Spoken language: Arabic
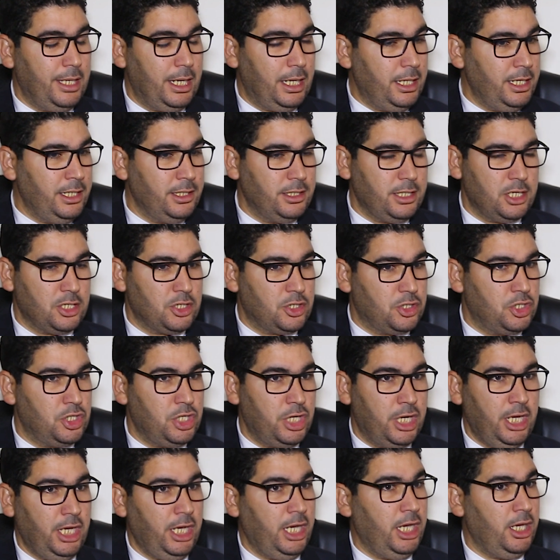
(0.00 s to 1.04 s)
ديال الانتاج
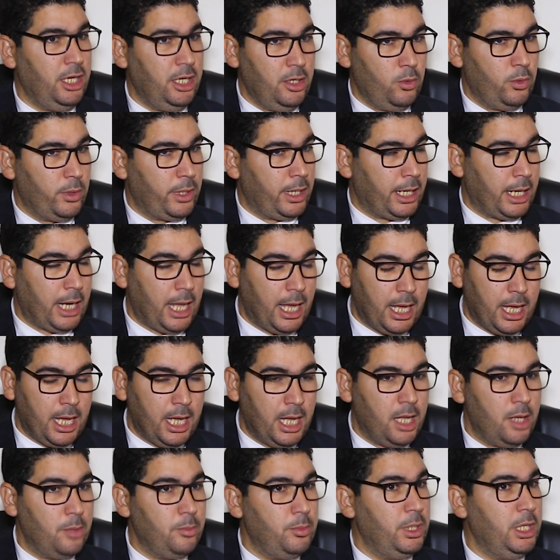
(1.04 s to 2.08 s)
التشريحي
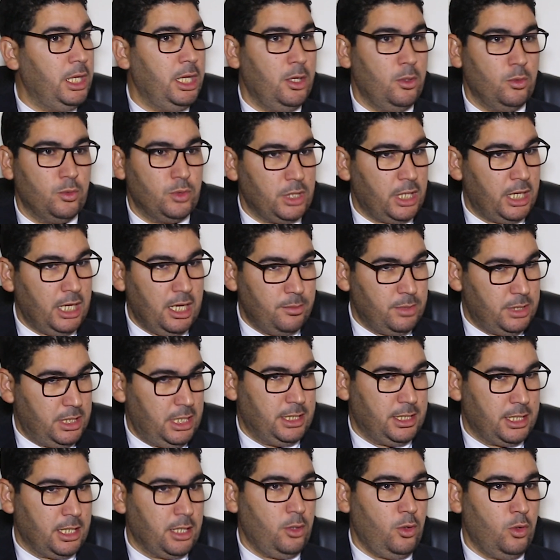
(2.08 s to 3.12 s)
والرقابي
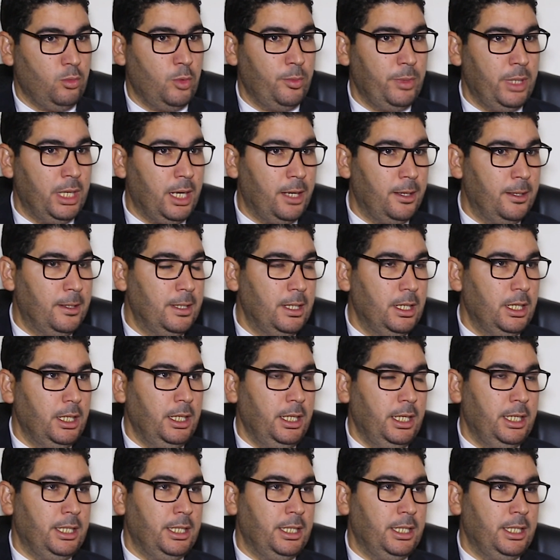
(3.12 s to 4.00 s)
وتقييم السياسات العموميه